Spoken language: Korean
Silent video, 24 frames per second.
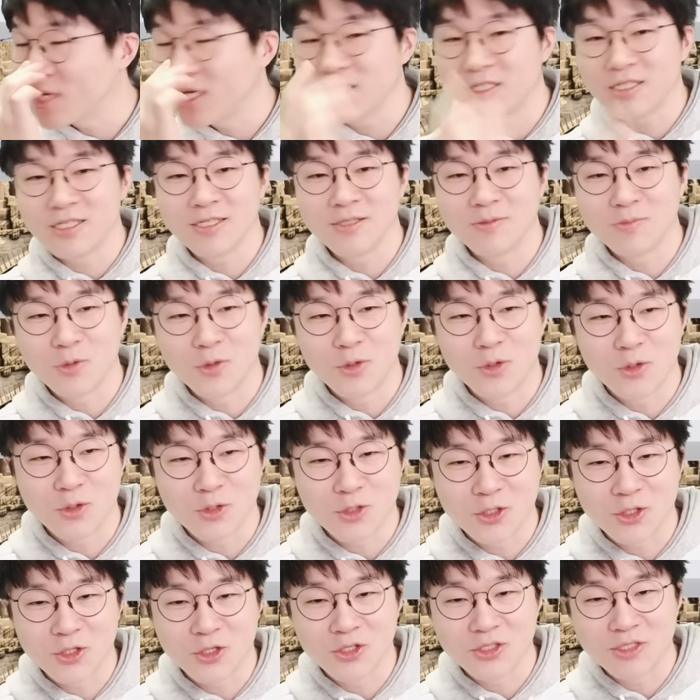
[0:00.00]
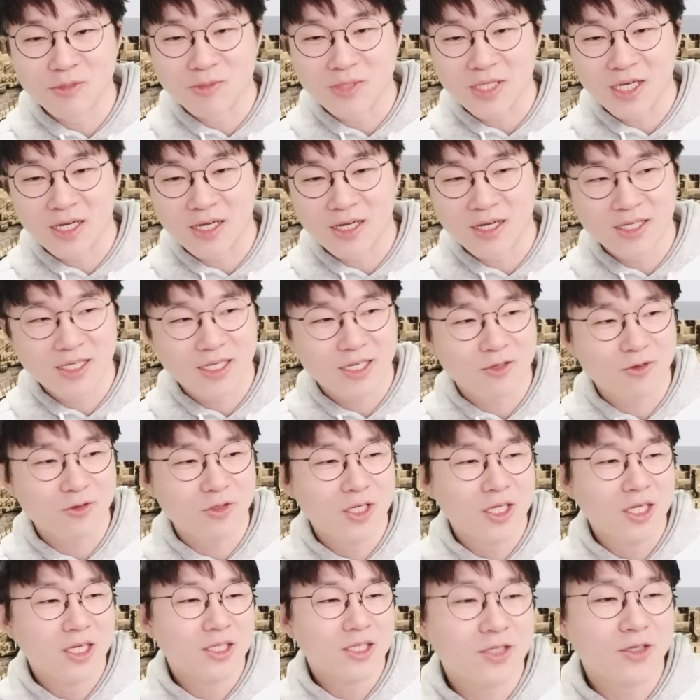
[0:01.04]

하여튼 뭐 그런 입장이라고